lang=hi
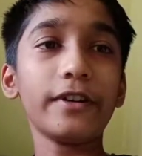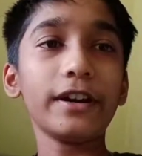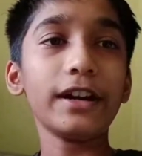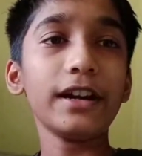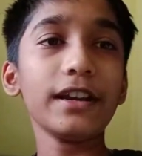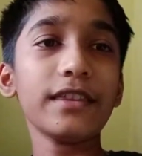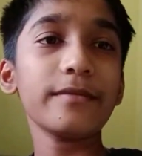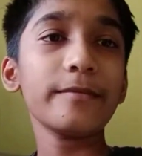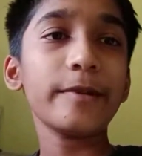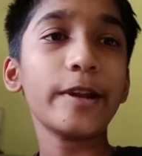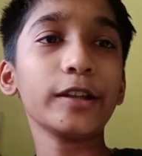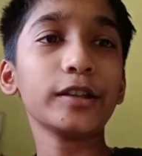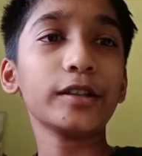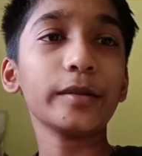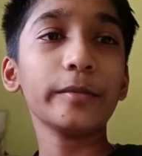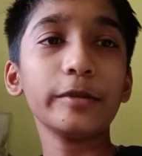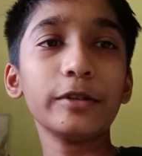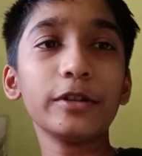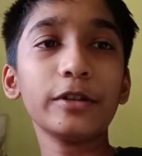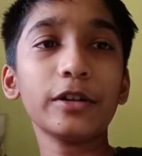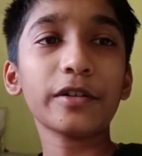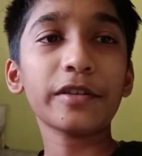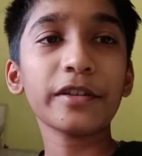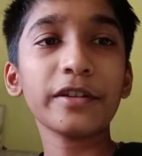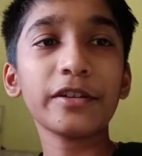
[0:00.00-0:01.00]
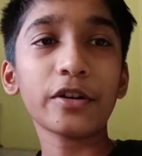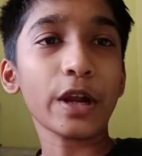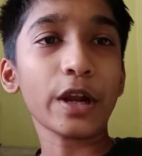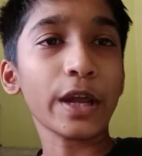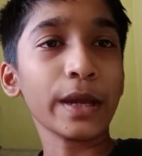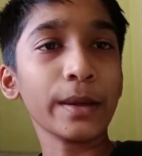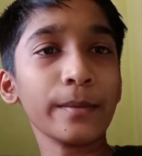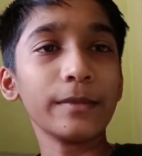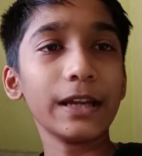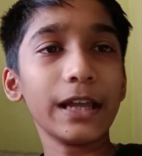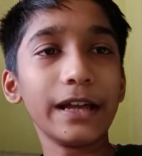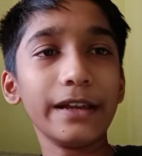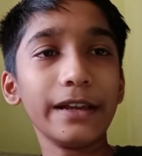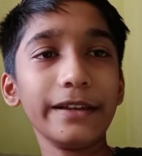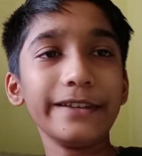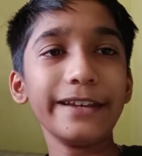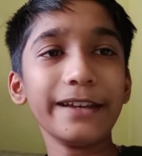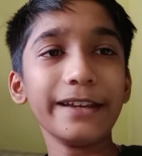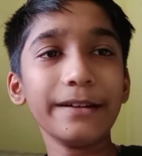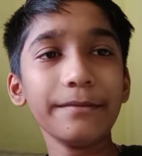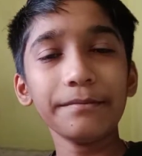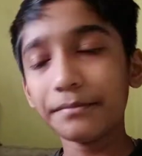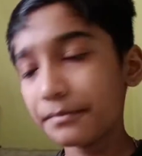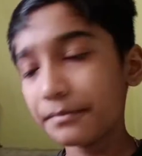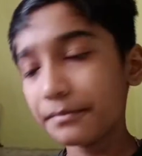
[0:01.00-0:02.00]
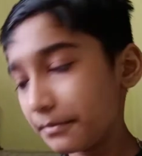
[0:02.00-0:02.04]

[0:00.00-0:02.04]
फ्रेंड्स मैंने तो अभी थोड़ी सी ड्राइंग बना ली है